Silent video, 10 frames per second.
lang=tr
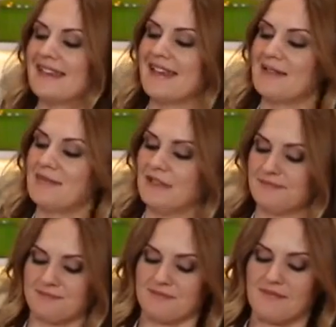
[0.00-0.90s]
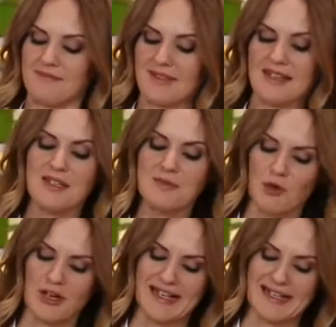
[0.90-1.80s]
dillerimi
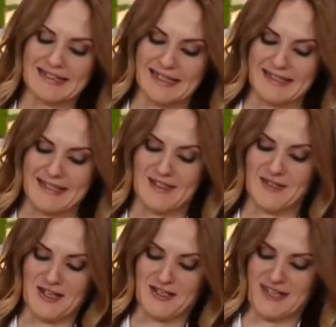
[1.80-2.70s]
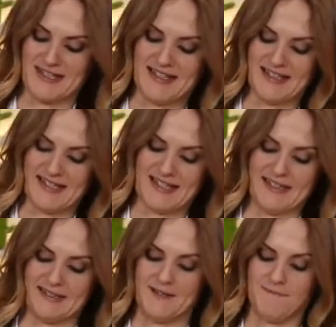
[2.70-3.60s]
böyle kat kat yetecek şekilde
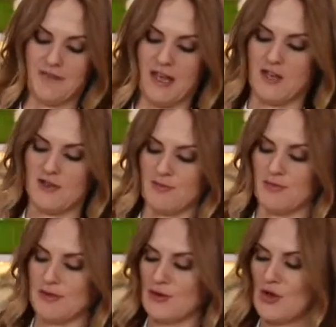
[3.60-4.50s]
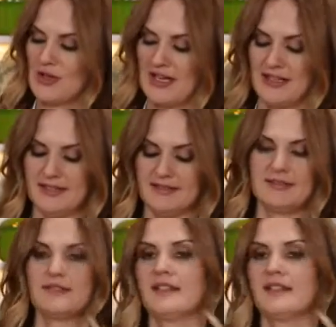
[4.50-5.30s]
ıslattım. Şimdi son kalan